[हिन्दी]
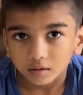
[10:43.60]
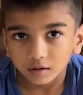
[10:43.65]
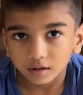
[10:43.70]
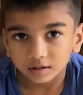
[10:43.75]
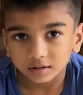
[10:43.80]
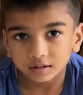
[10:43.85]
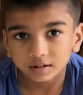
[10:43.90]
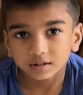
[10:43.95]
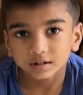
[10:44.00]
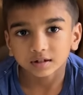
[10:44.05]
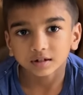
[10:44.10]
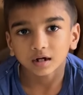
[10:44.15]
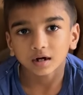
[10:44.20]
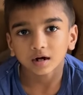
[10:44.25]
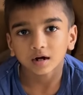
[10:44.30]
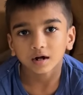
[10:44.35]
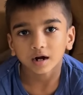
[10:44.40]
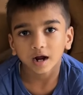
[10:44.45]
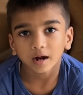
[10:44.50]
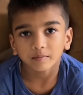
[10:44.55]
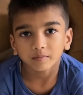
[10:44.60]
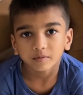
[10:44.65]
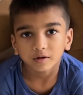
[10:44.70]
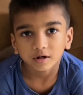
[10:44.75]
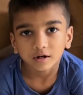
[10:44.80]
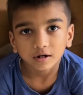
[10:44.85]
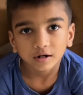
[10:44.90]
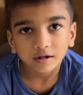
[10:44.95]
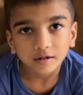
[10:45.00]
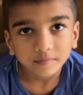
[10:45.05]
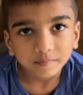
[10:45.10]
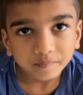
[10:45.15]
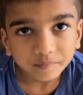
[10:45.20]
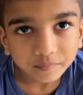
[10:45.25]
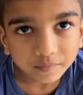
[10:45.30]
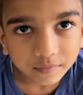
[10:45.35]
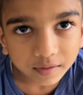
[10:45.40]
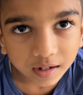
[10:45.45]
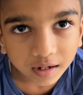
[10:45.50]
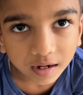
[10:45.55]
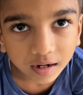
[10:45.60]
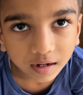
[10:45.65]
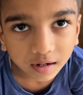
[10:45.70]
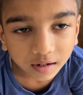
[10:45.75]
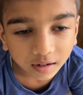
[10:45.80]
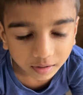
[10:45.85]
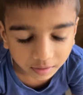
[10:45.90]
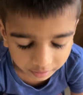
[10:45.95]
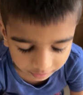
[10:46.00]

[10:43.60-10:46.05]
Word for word: सब्सक्राइब करें सब्सक्राइब करें